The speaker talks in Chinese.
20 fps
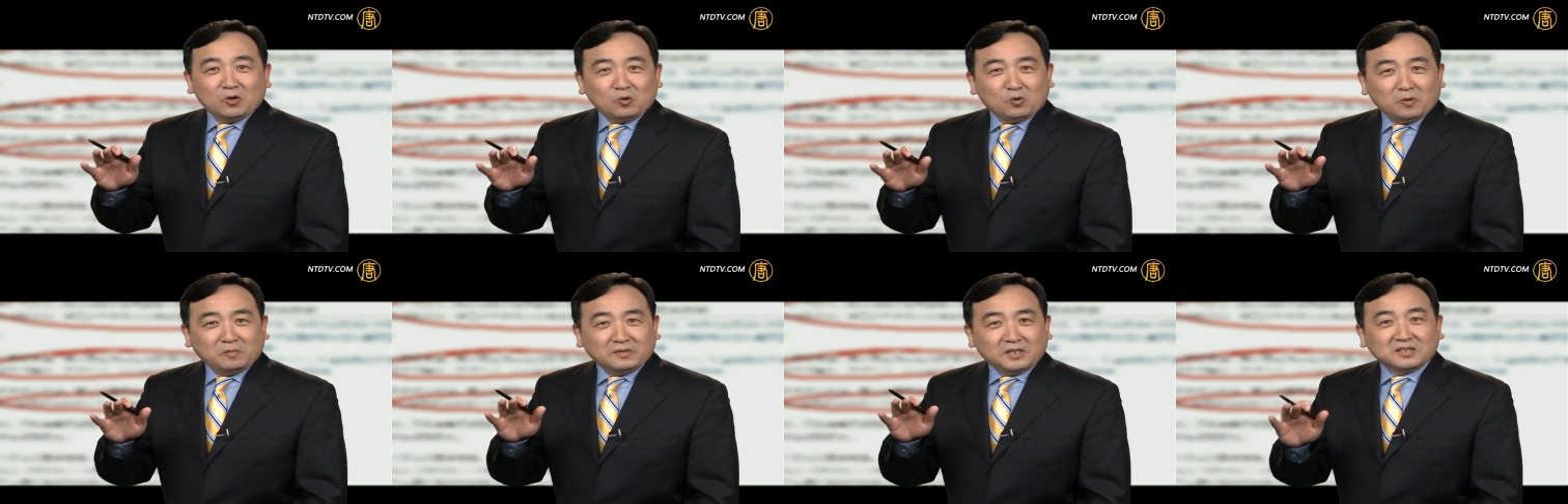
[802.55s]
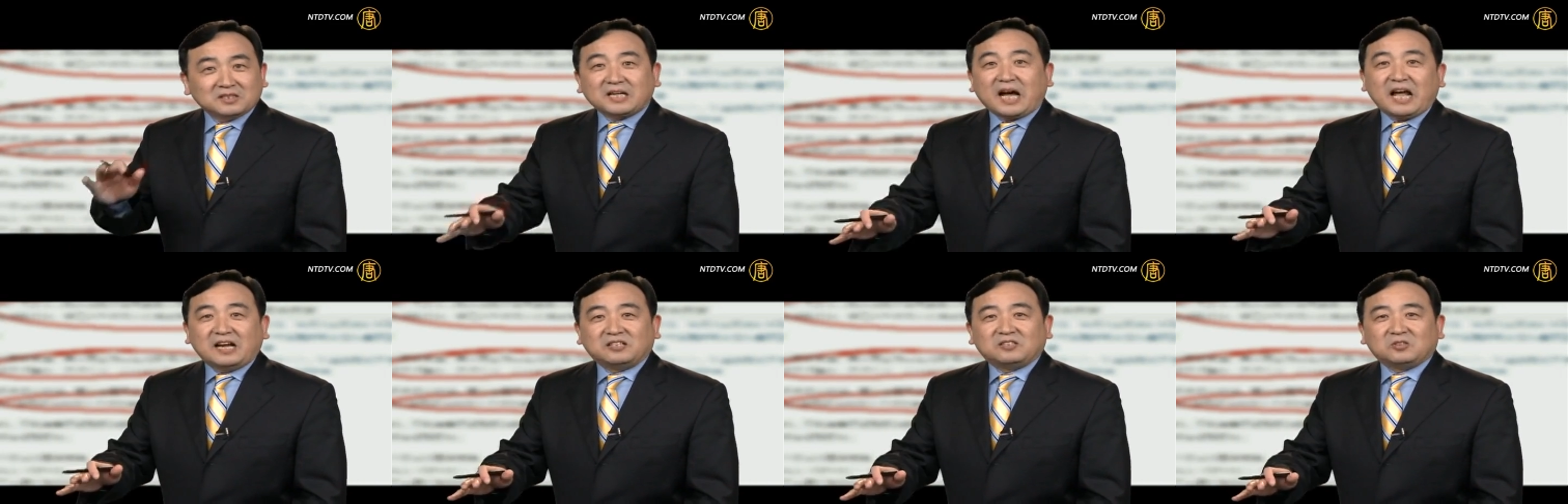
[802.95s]
我们能
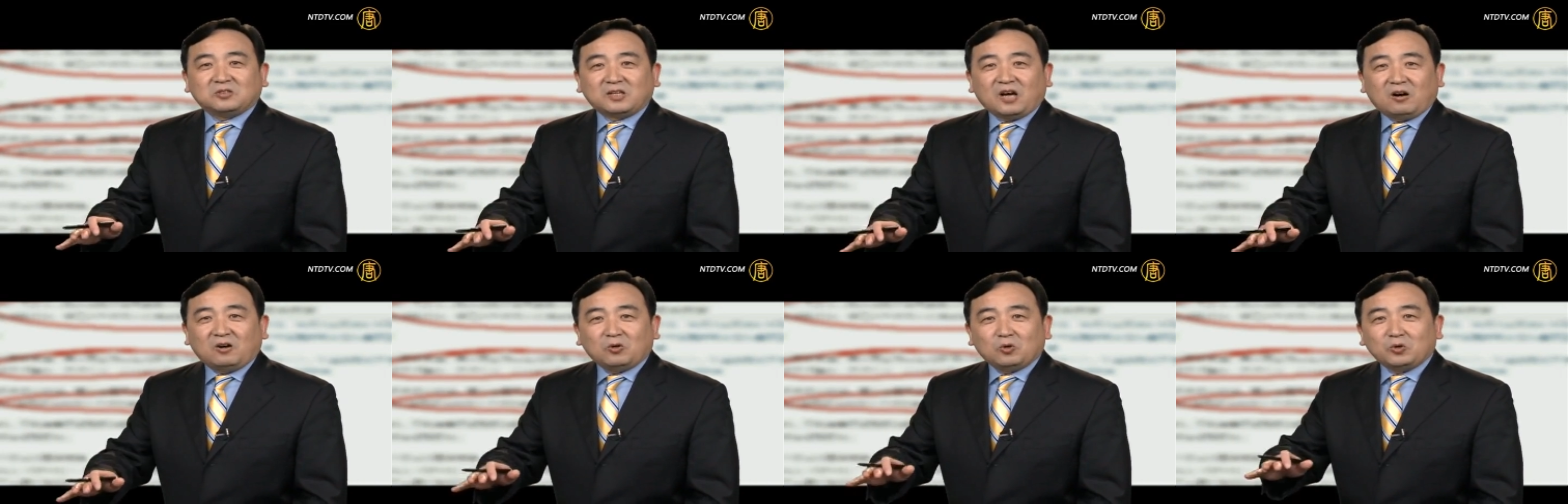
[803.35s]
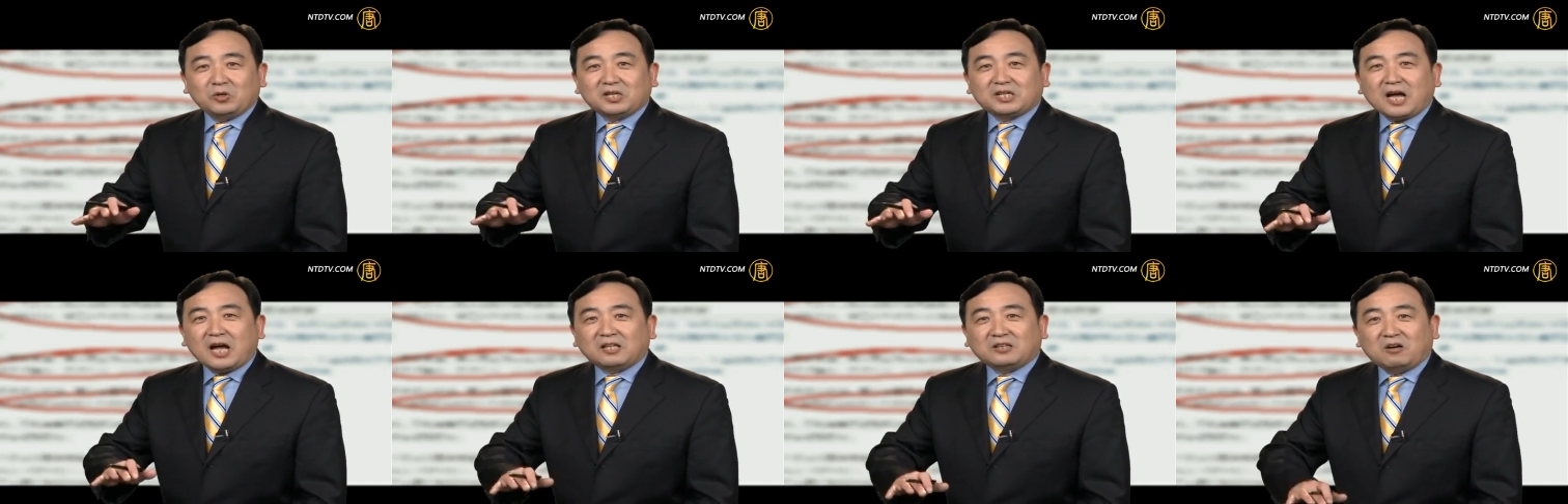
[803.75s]
感受到，会
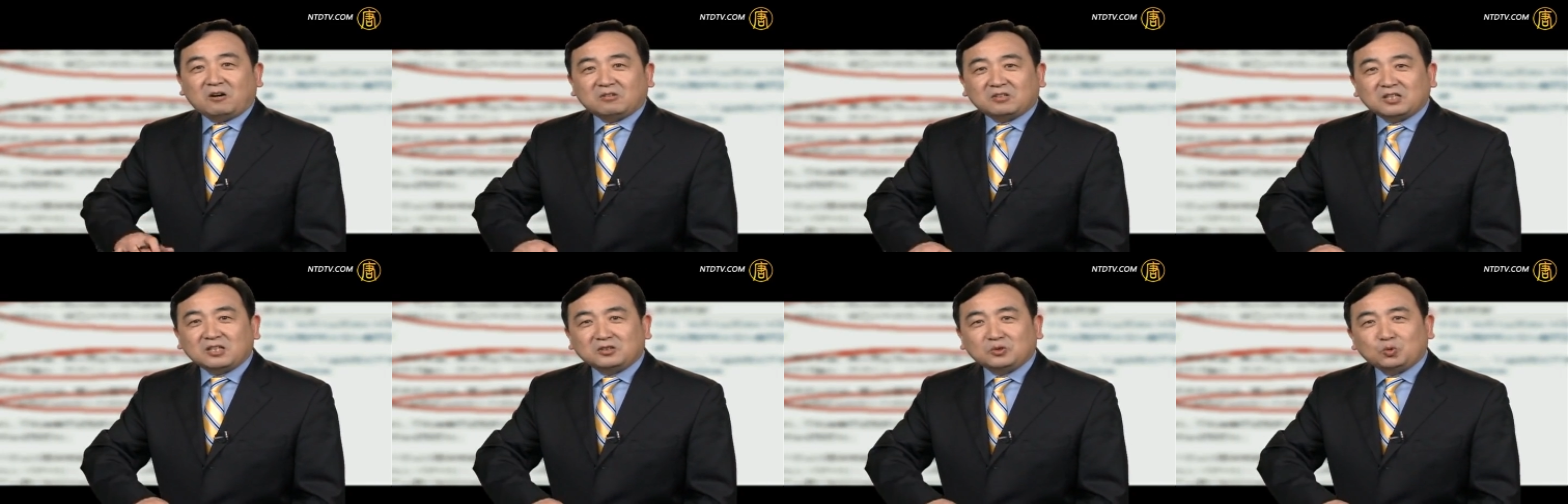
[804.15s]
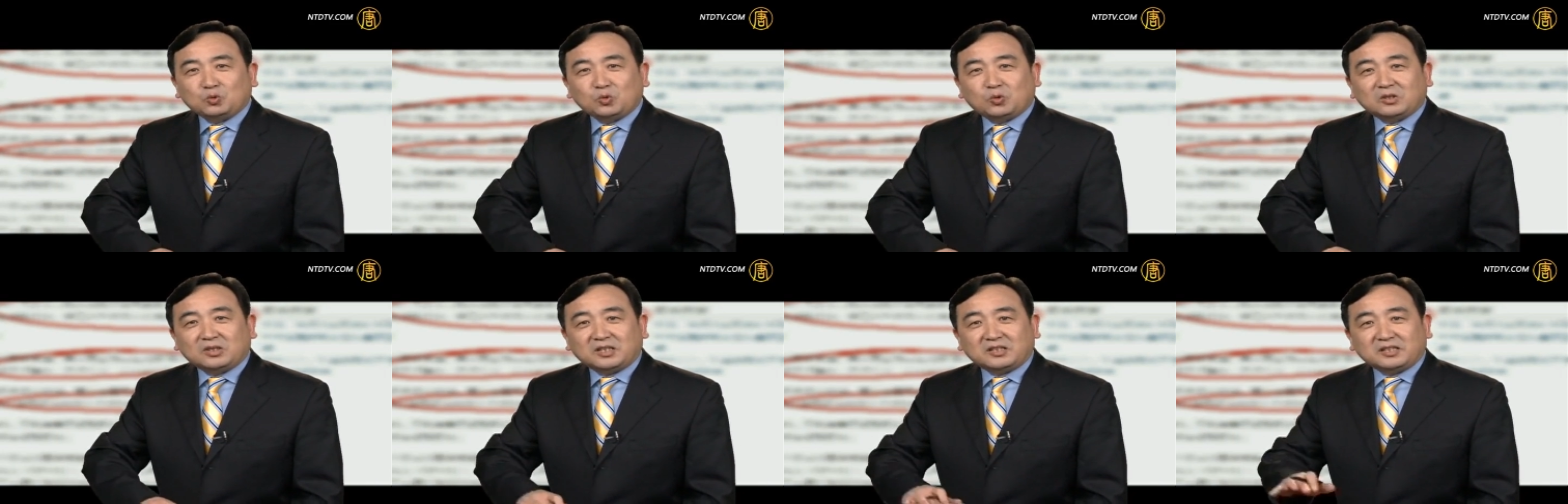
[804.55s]
看到更
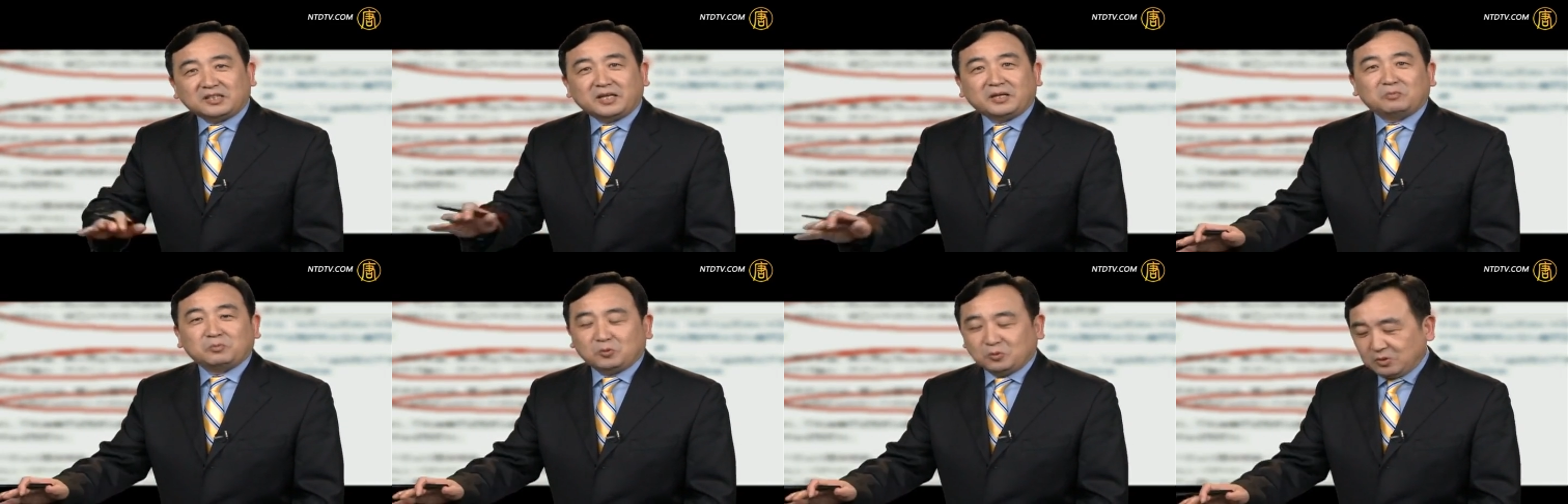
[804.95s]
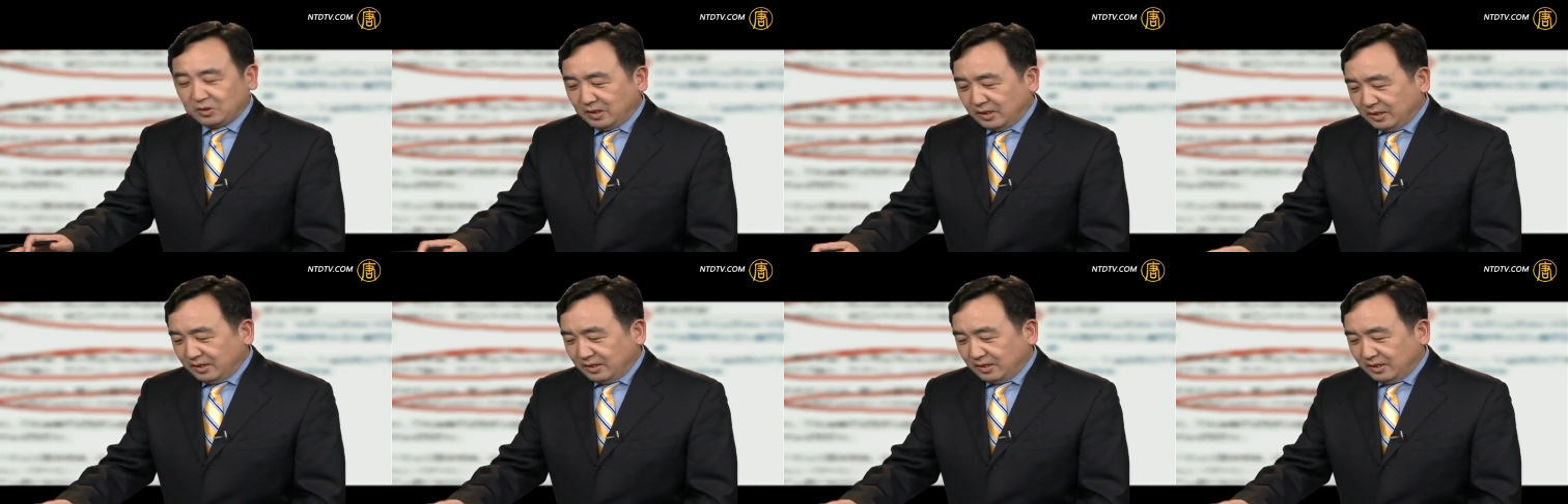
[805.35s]
多的内幕。